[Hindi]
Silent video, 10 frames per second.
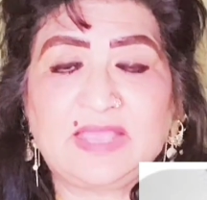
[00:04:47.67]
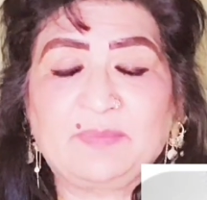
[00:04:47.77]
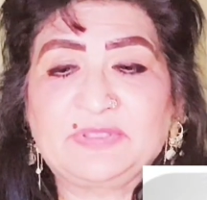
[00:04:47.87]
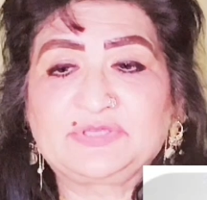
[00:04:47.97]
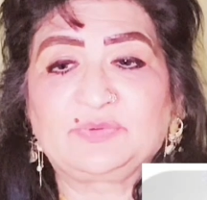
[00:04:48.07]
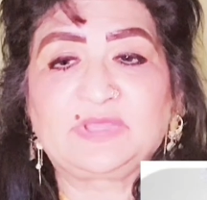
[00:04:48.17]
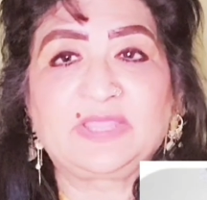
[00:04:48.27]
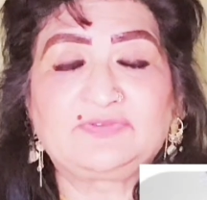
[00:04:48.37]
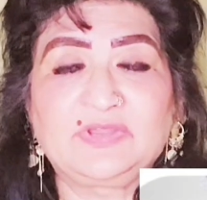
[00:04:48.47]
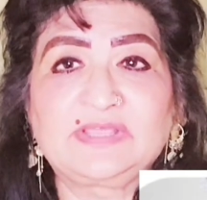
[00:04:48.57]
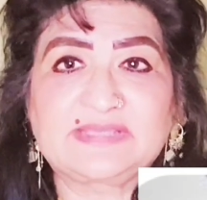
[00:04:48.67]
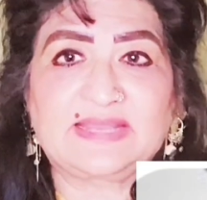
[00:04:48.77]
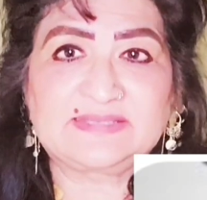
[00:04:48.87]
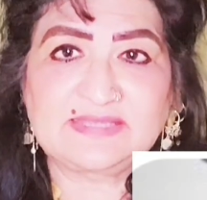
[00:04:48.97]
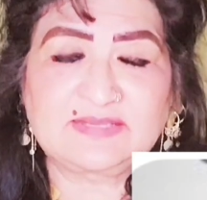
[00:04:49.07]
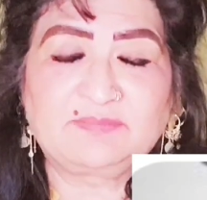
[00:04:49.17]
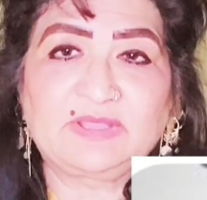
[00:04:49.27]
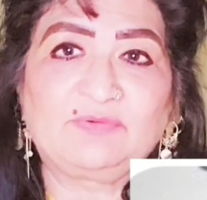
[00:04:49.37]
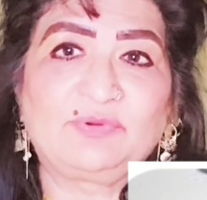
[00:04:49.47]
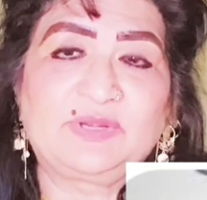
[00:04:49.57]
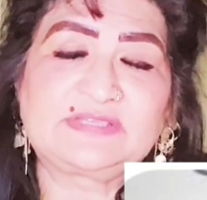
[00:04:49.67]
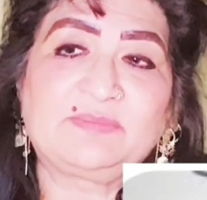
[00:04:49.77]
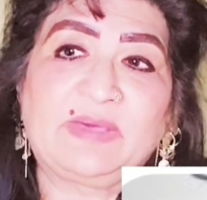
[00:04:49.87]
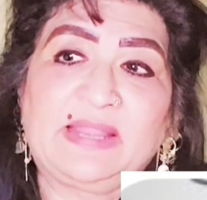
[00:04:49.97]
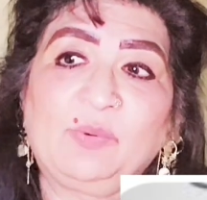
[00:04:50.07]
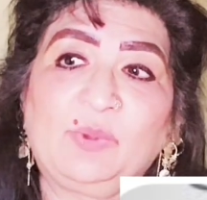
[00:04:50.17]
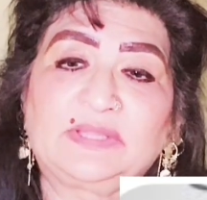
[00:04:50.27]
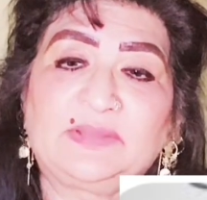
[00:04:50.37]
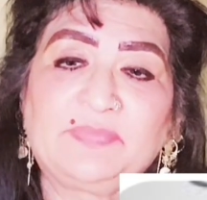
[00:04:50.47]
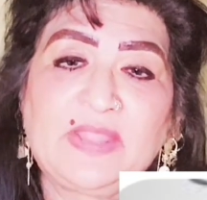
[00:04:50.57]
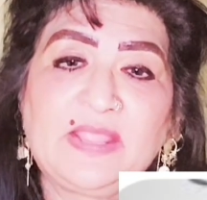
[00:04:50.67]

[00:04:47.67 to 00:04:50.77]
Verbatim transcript: यहाँ पे जो केटरिंग का सारा सिस्टम था वो उन्होंने संभाला हुआ था